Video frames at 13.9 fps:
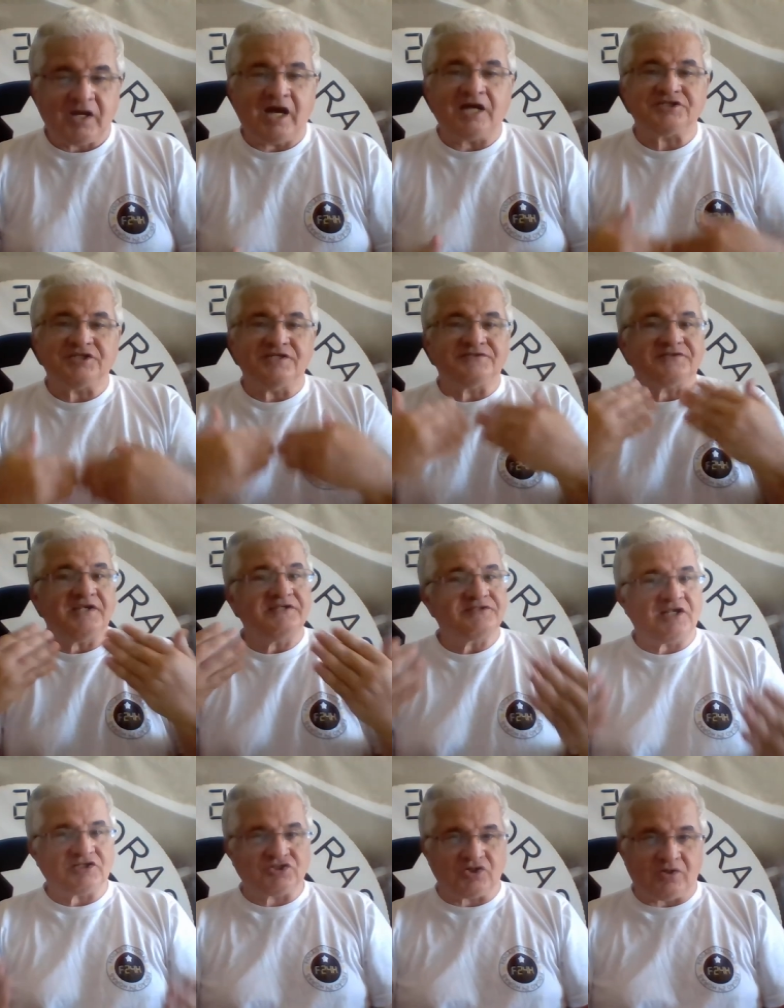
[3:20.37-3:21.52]
Achei
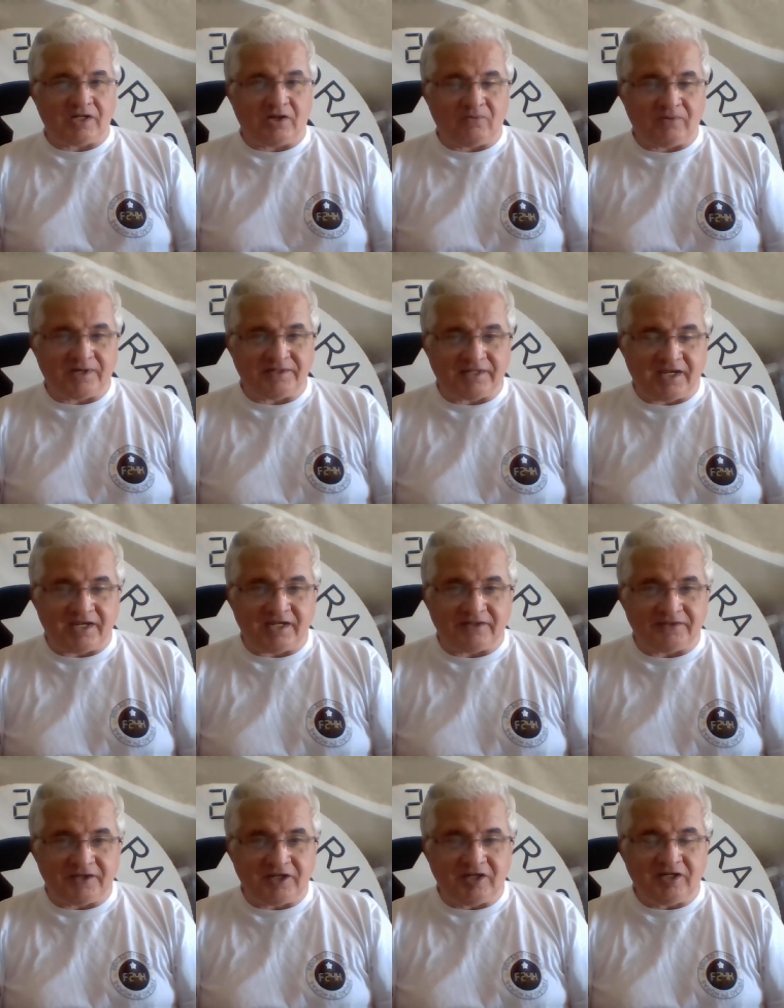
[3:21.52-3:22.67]
sensacional a ideia
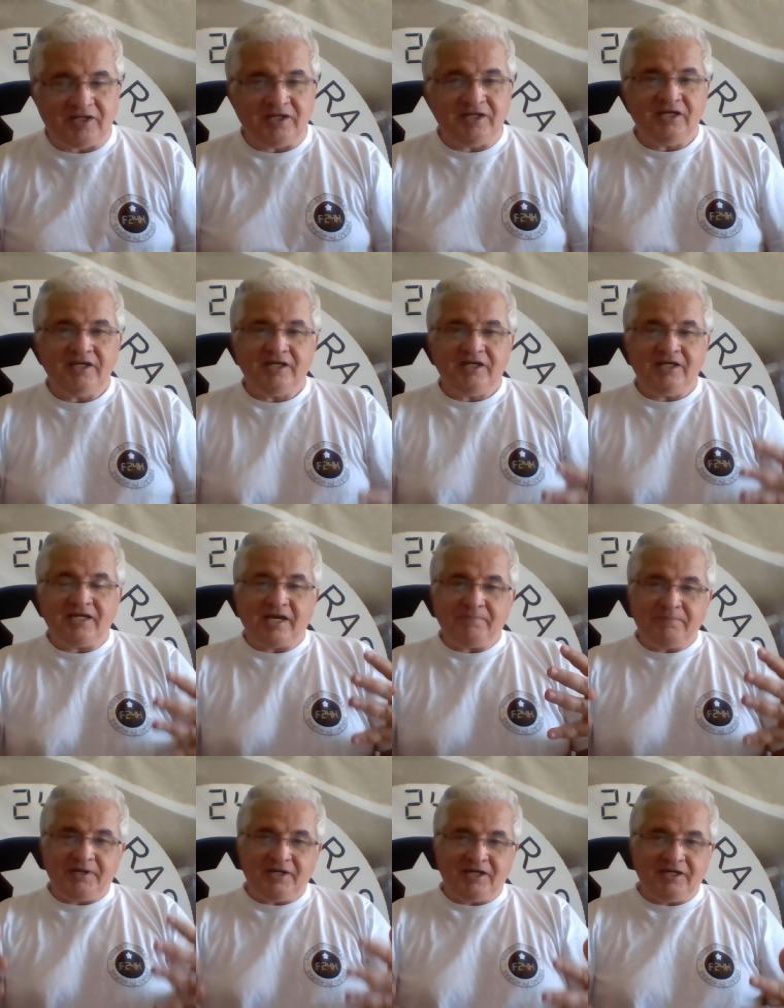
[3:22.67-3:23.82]
dele e
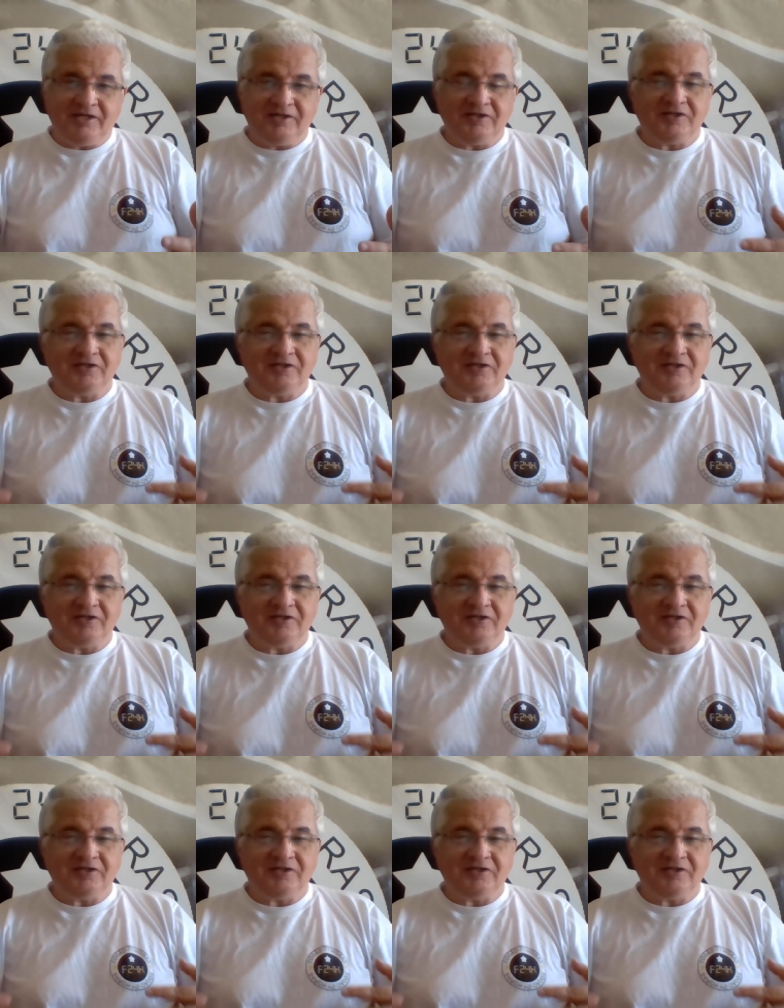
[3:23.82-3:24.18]
acabei